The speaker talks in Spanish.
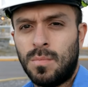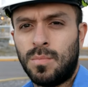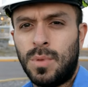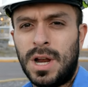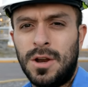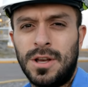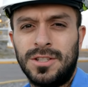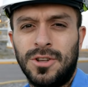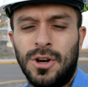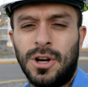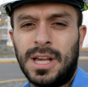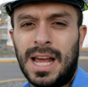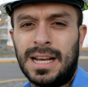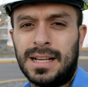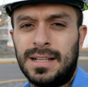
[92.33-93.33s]
Bueno, eso
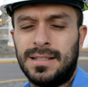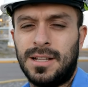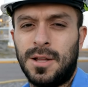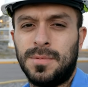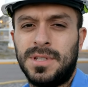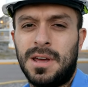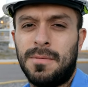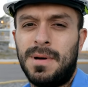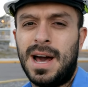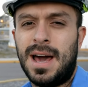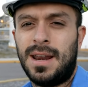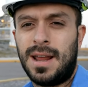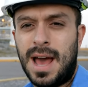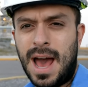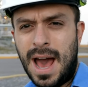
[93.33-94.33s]
que alcanzan a
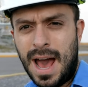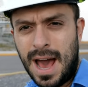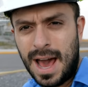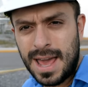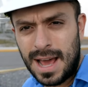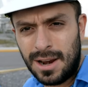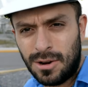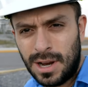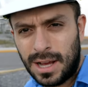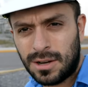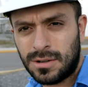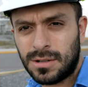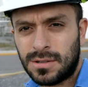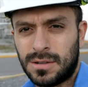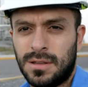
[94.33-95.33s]
observar allá a lo
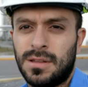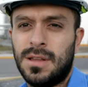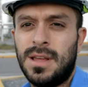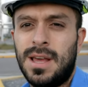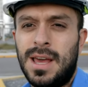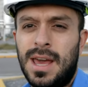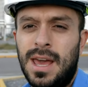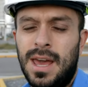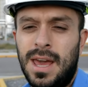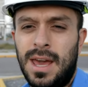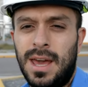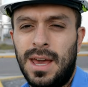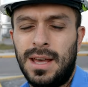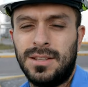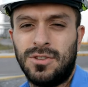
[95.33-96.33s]
lejos
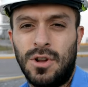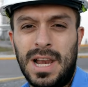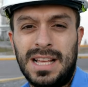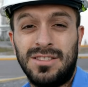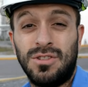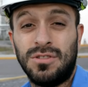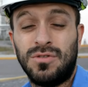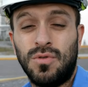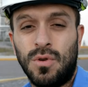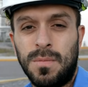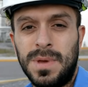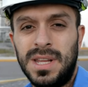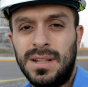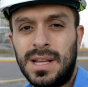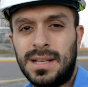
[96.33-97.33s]
eh, son las dos
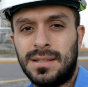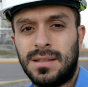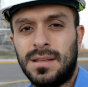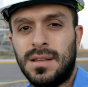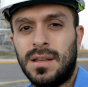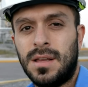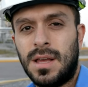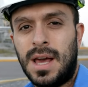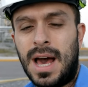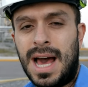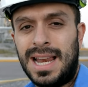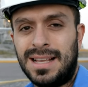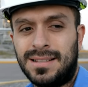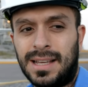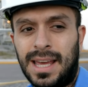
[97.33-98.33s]
turbinas a
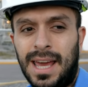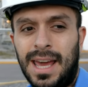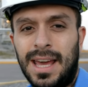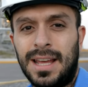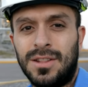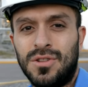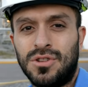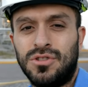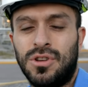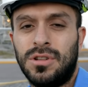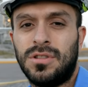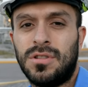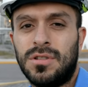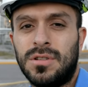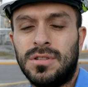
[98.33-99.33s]
las que
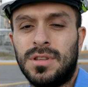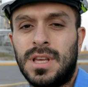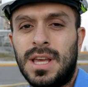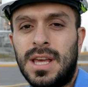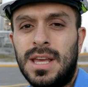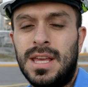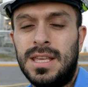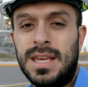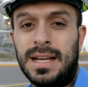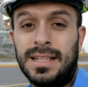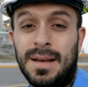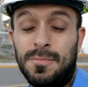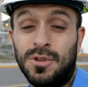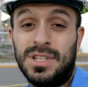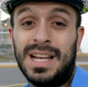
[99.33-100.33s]
nosotros
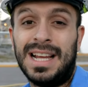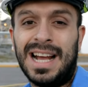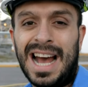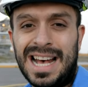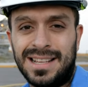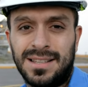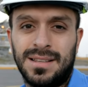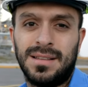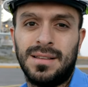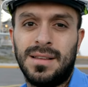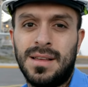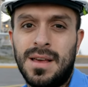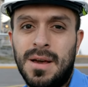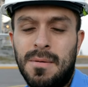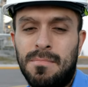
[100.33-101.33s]
inyectamos el gas
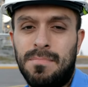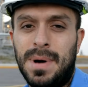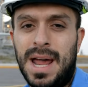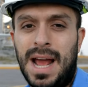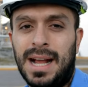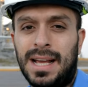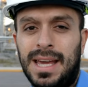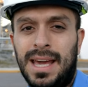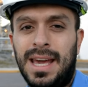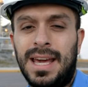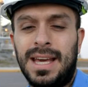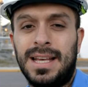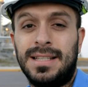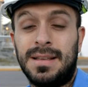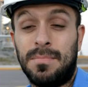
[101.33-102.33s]
para
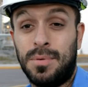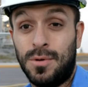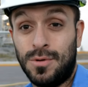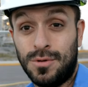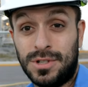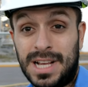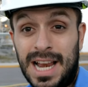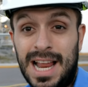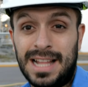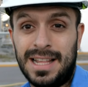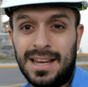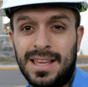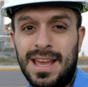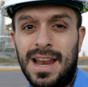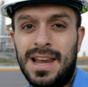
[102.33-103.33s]
que se produzca la
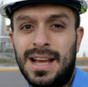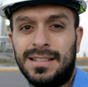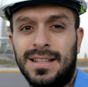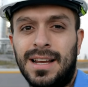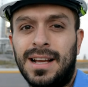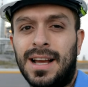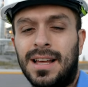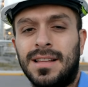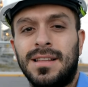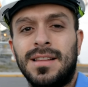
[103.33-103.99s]
energía eléctrica.